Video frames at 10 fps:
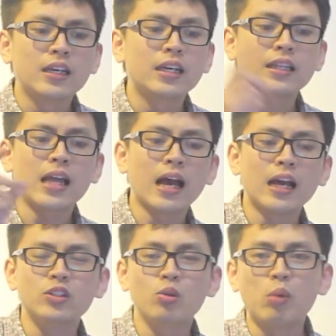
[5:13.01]
Kita
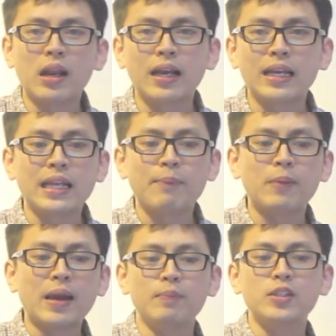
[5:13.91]
akan jumpa lagi di
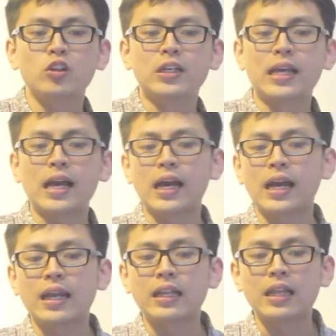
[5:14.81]
episode yang
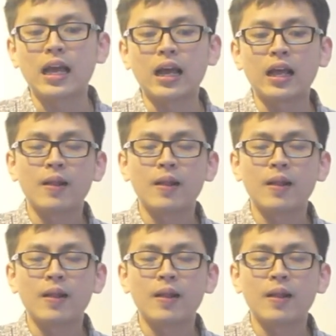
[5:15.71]
akan datang.